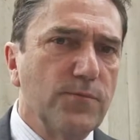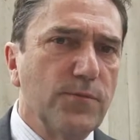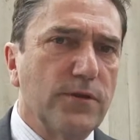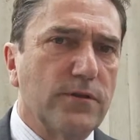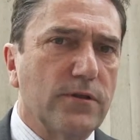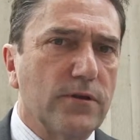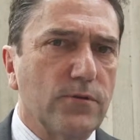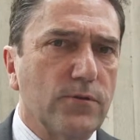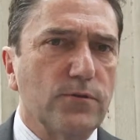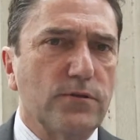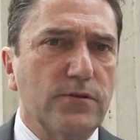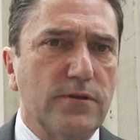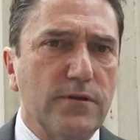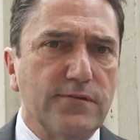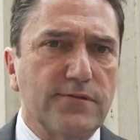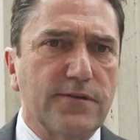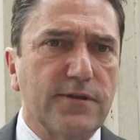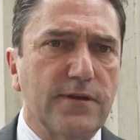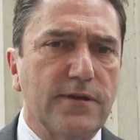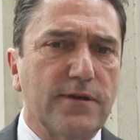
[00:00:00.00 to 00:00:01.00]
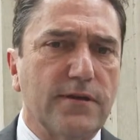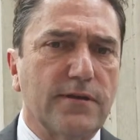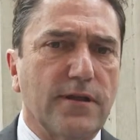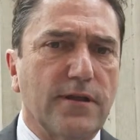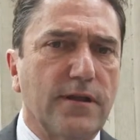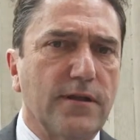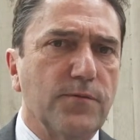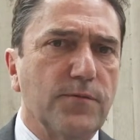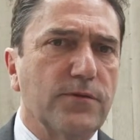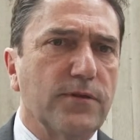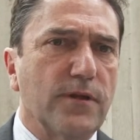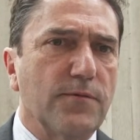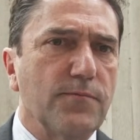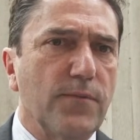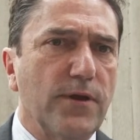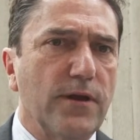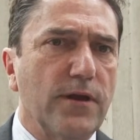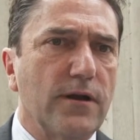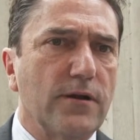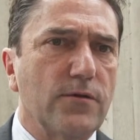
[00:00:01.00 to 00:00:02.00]
del Ministerio de Justicia tenemos
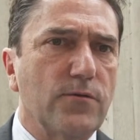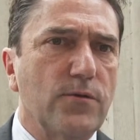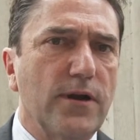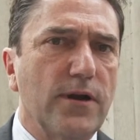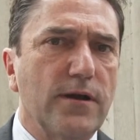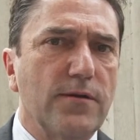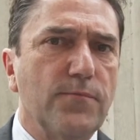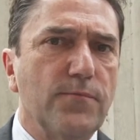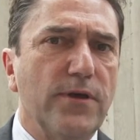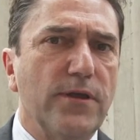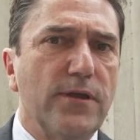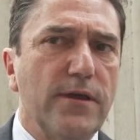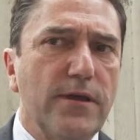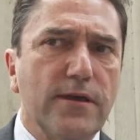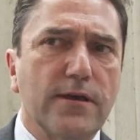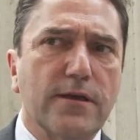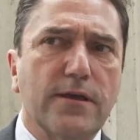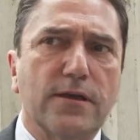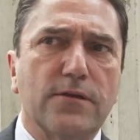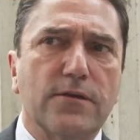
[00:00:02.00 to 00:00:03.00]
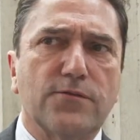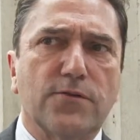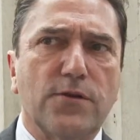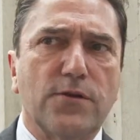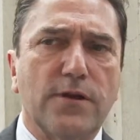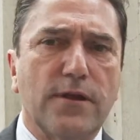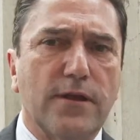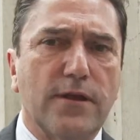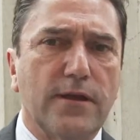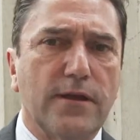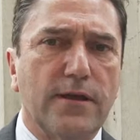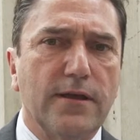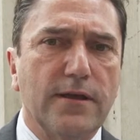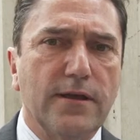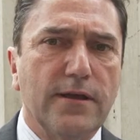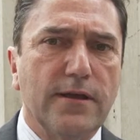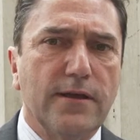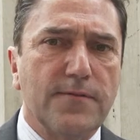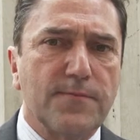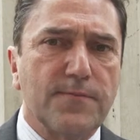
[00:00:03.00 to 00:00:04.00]
también algunas medidas que son eh,
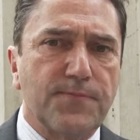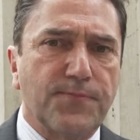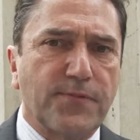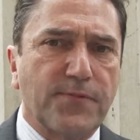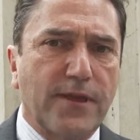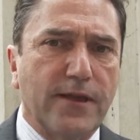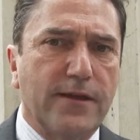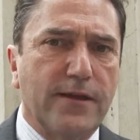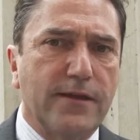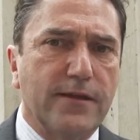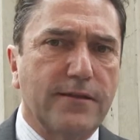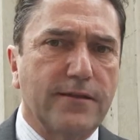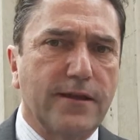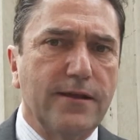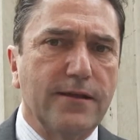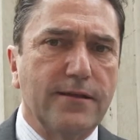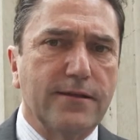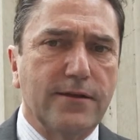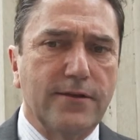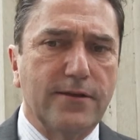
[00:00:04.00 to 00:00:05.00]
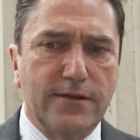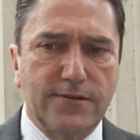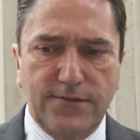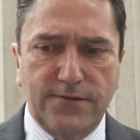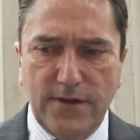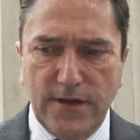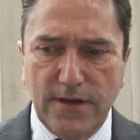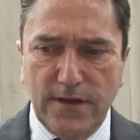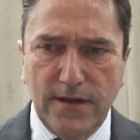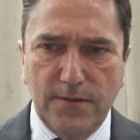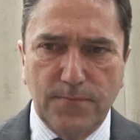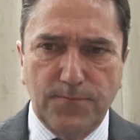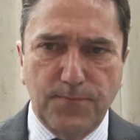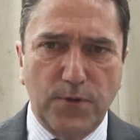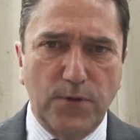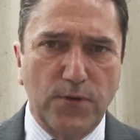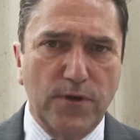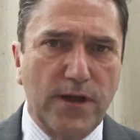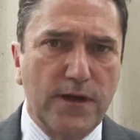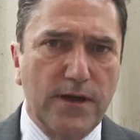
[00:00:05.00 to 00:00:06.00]
eh, están establecidas en el
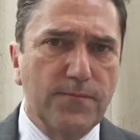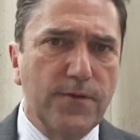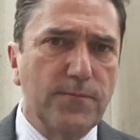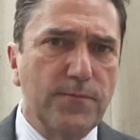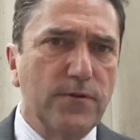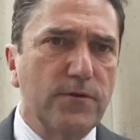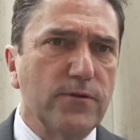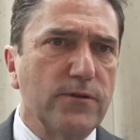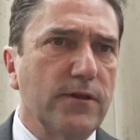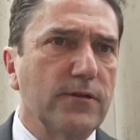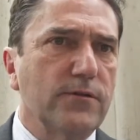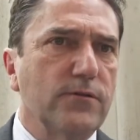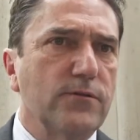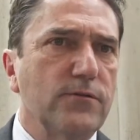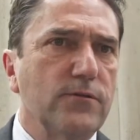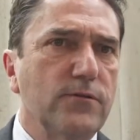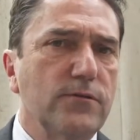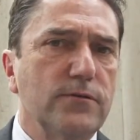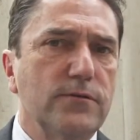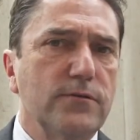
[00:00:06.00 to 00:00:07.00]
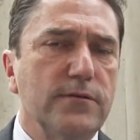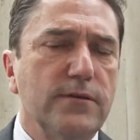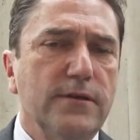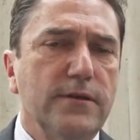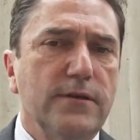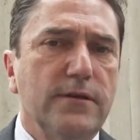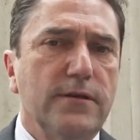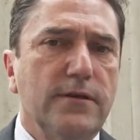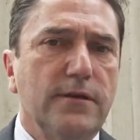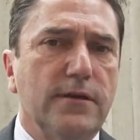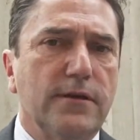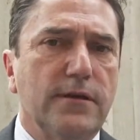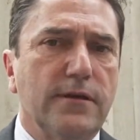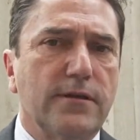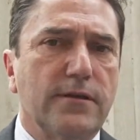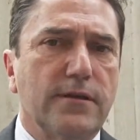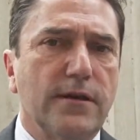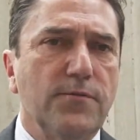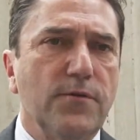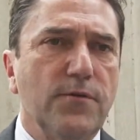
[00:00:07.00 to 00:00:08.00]
programa y por lo tanto eh,
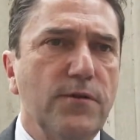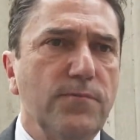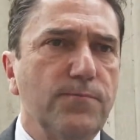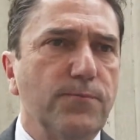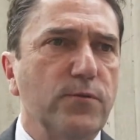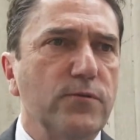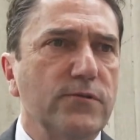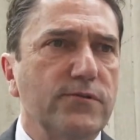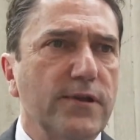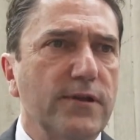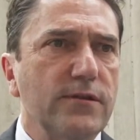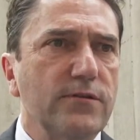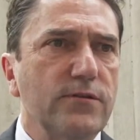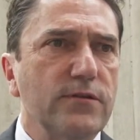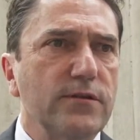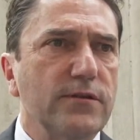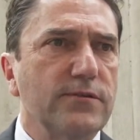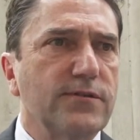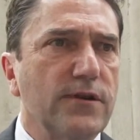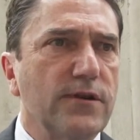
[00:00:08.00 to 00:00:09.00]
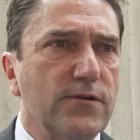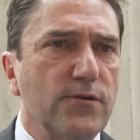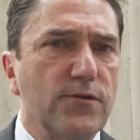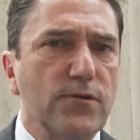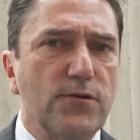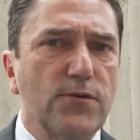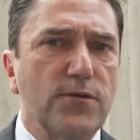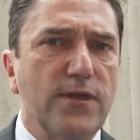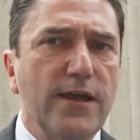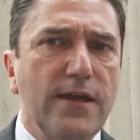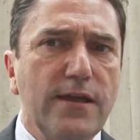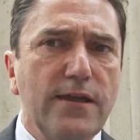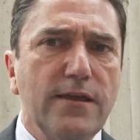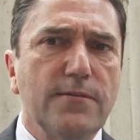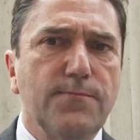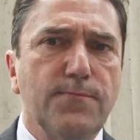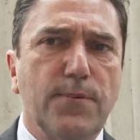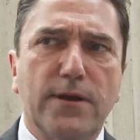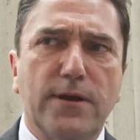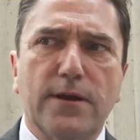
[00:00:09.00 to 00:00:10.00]
estamos impulsando el desarrollo de ellas
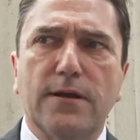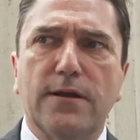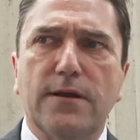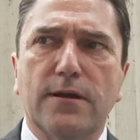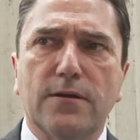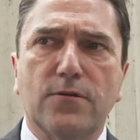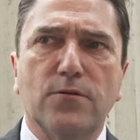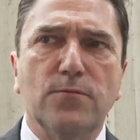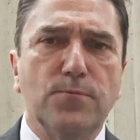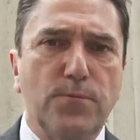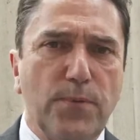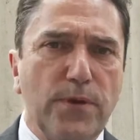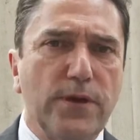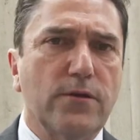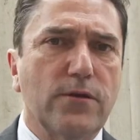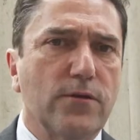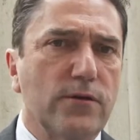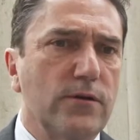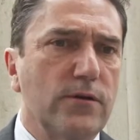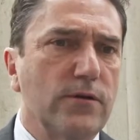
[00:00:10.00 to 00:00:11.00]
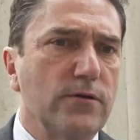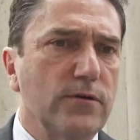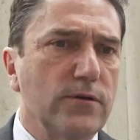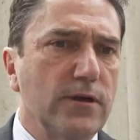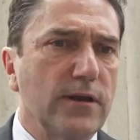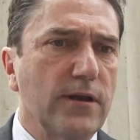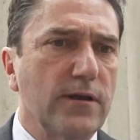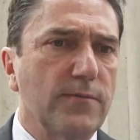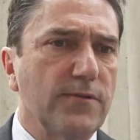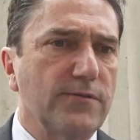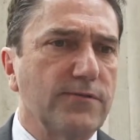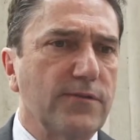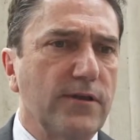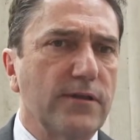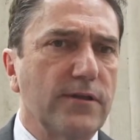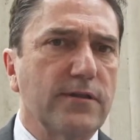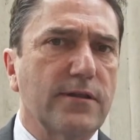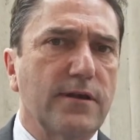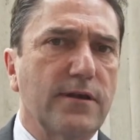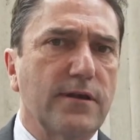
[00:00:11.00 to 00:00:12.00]
para cumplir con lo que la
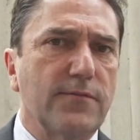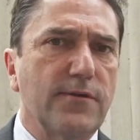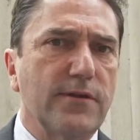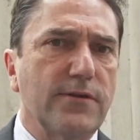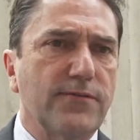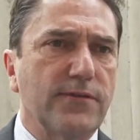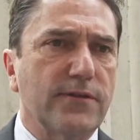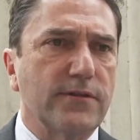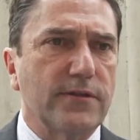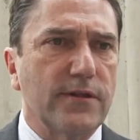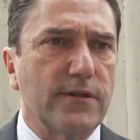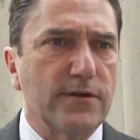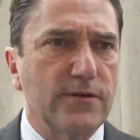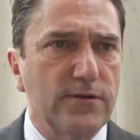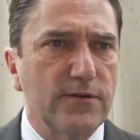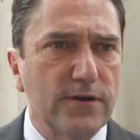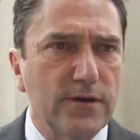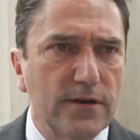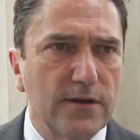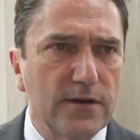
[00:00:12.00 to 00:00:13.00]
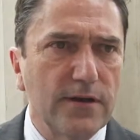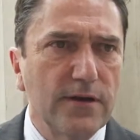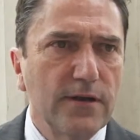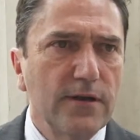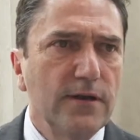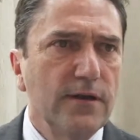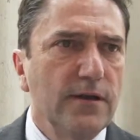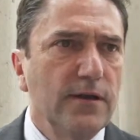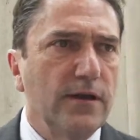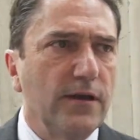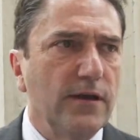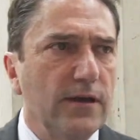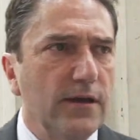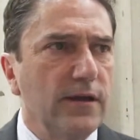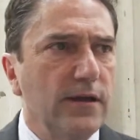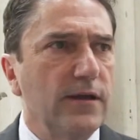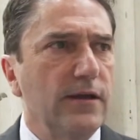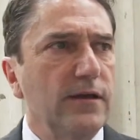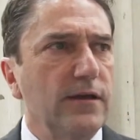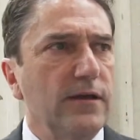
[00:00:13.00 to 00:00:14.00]
presidenta ha manifestado en
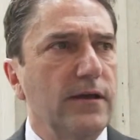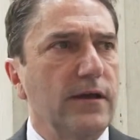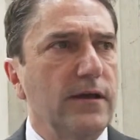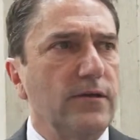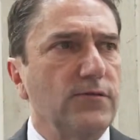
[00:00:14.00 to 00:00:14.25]
eh,